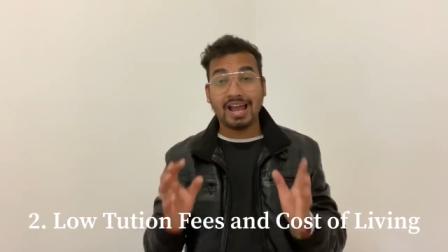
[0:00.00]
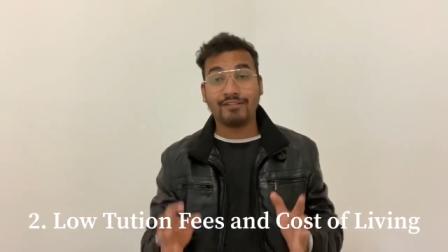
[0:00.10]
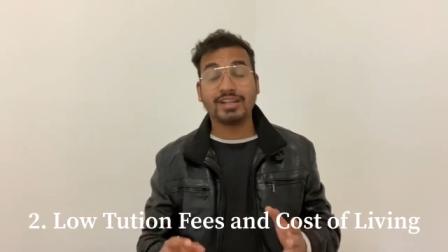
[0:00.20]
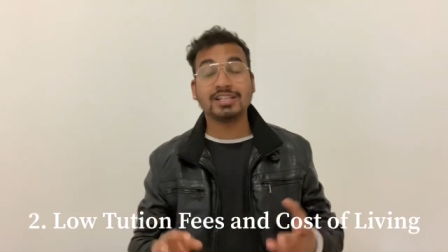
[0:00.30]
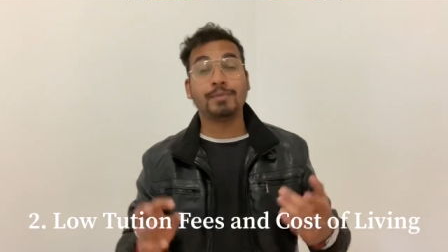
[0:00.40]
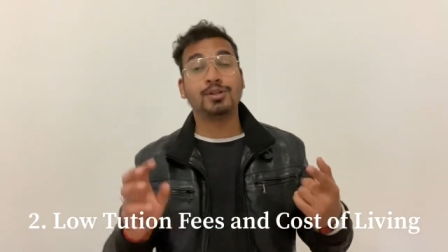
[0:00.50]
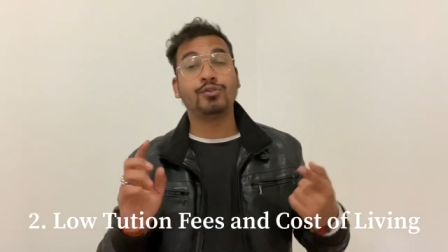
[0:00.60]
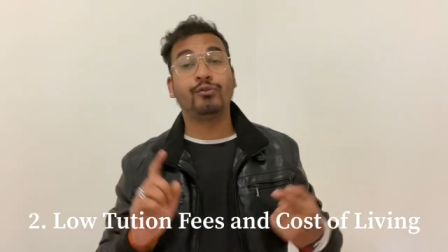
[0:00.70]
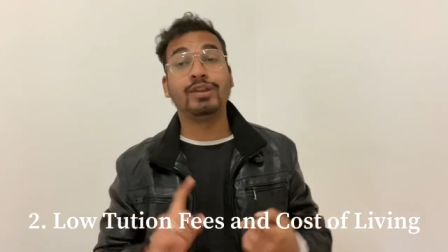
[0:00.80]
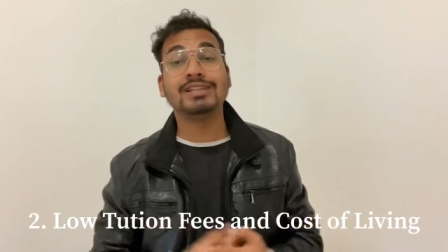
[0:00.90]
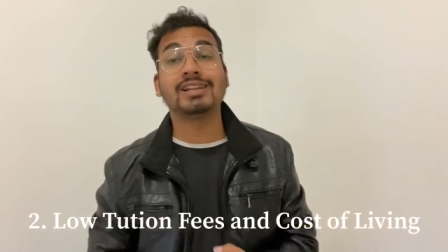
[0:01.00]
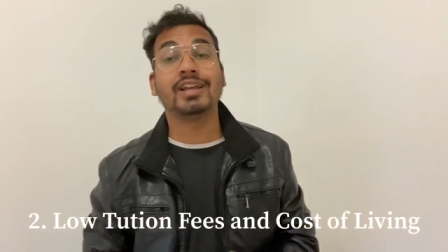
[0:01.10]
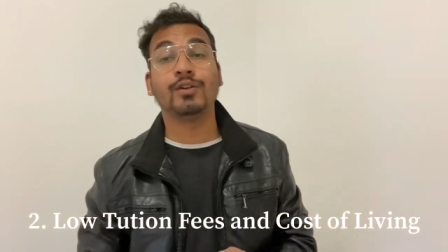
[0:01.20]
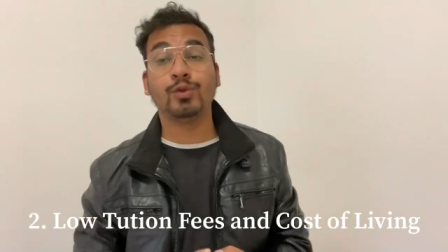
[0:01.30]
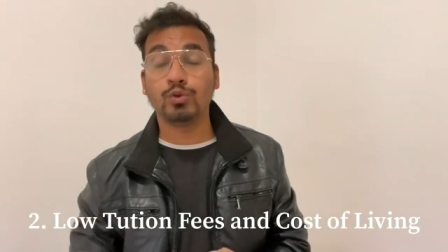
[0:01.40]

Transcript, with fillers: एवरेज आपकी जो फीस रहेगी वो